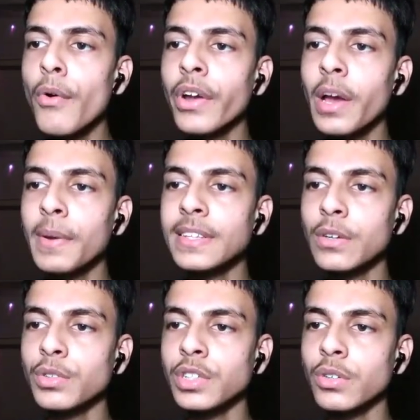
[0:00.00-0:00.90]
ओ मैं उड़ गया
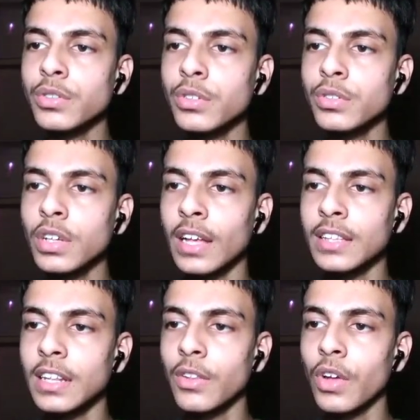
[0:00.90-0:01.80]
फिर से रुक जा रुक जा रुक जा
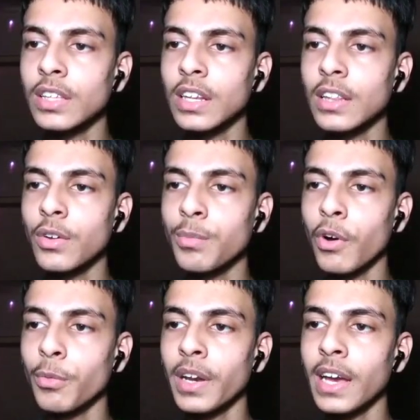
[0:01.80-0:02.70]
यहां से निकलो यहाँ से
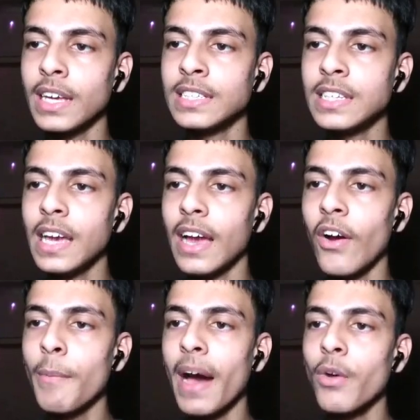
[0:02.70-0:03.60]
निकलो बहुत बढ़िया इजी
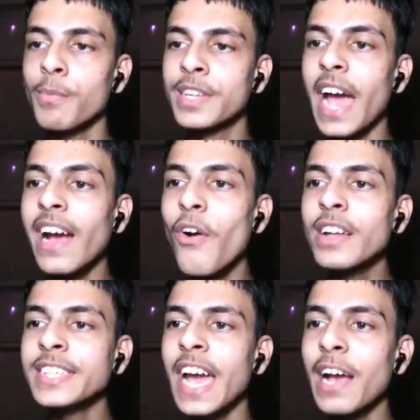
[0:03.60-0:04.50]
और बाहर
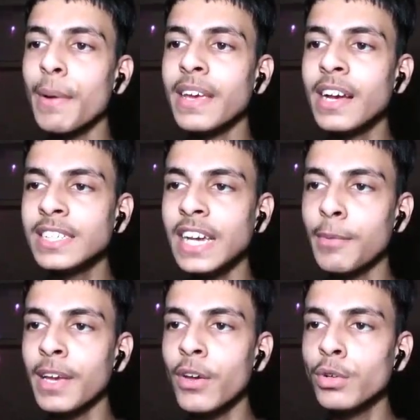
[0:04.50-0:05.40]
जैक और जैक भैया जैक